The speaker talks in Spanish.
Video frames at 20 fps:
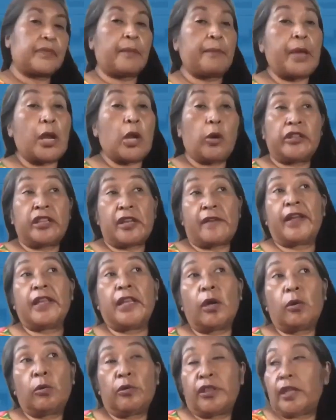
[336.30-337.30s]
pero se
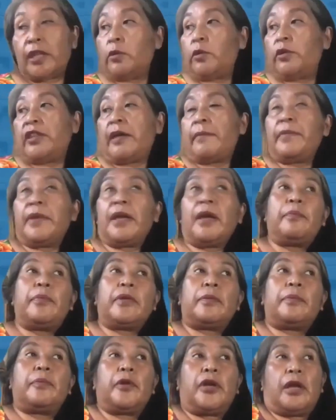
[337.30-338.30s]
van ajustando también,
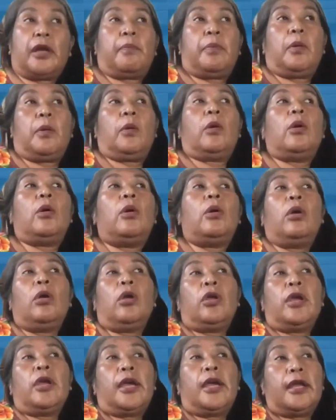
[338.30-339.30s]
pues por ejemplo,
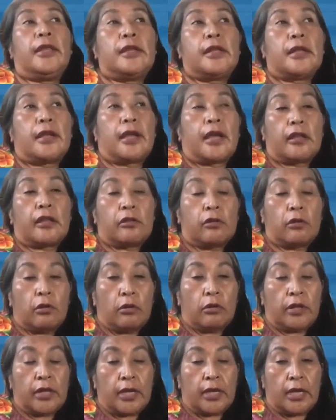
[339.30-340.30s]
en el
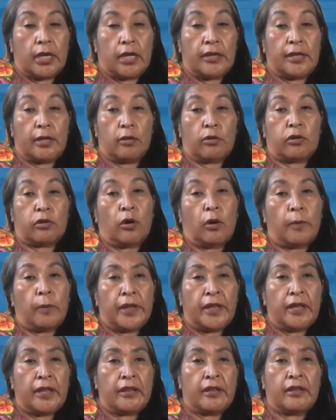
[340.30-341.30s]
caso de, de los
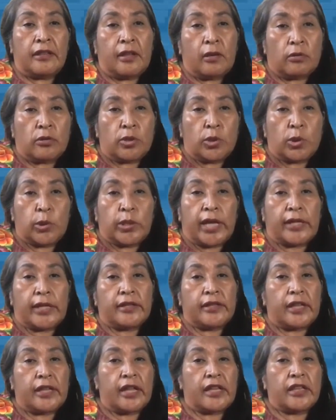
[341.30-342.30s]
jóvenes, hicieron su
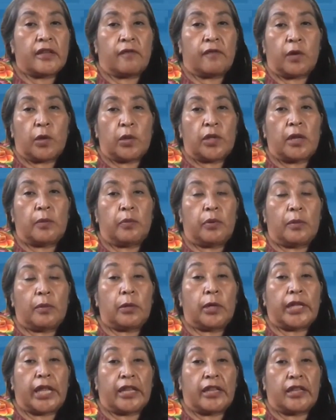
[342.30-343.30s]
danza, se fueron al
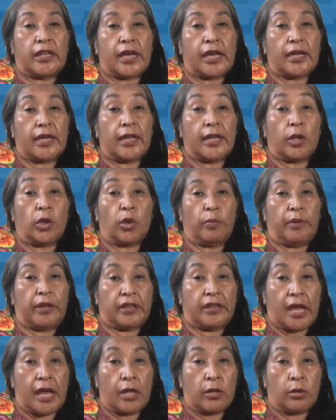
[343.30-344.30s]
pueblo a danzar el año
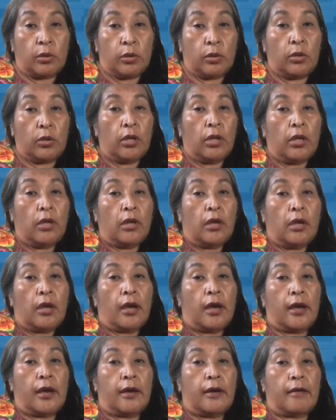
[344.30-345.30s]
pasado,
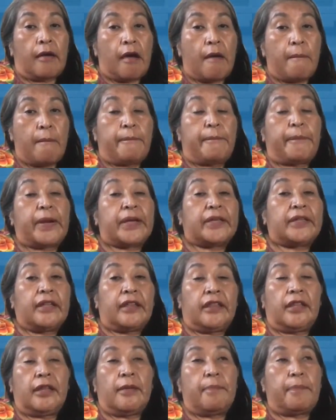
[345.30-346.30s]
ah,
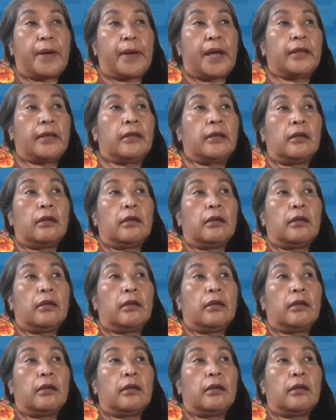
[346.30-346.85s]
participan,